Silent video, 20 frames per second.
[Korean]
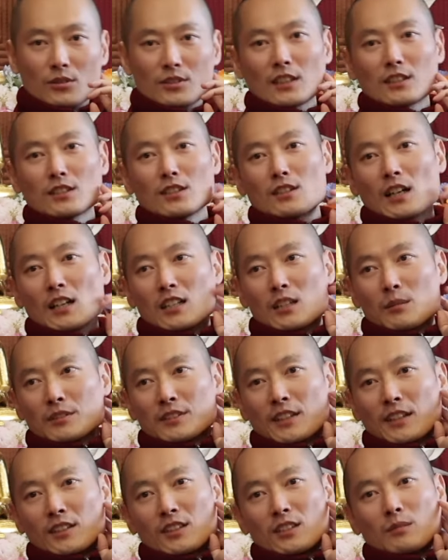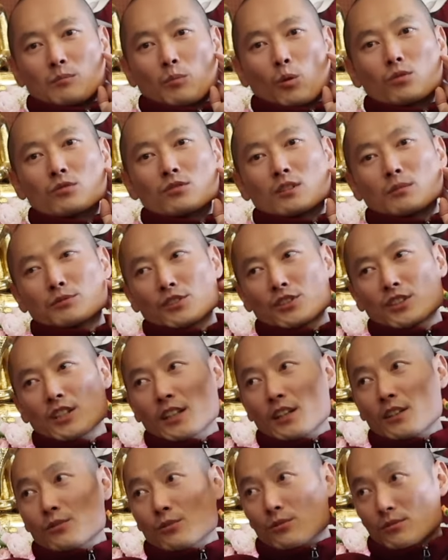사띠를 알려면 사띠를 모르는 것부터
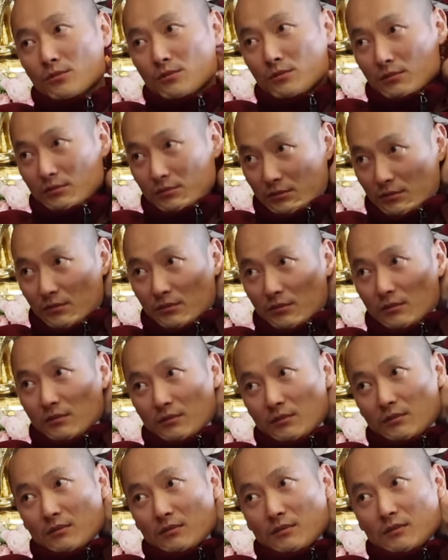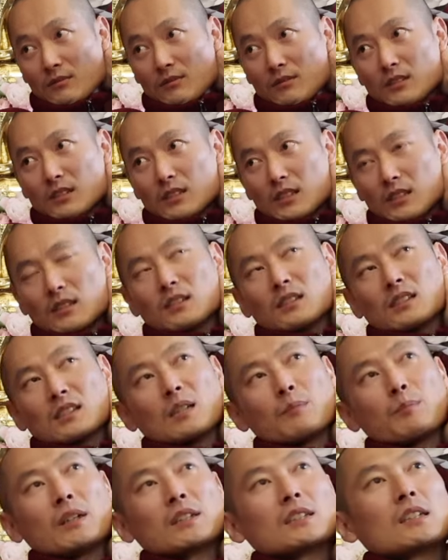시작해야죠. 예, 응. 음. 빠져나 띠. 어,
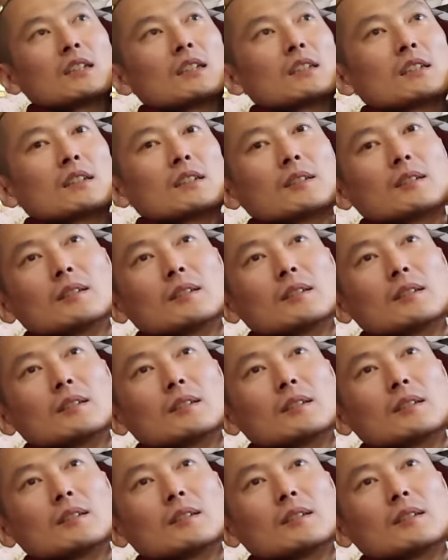띠 빠져나 띠.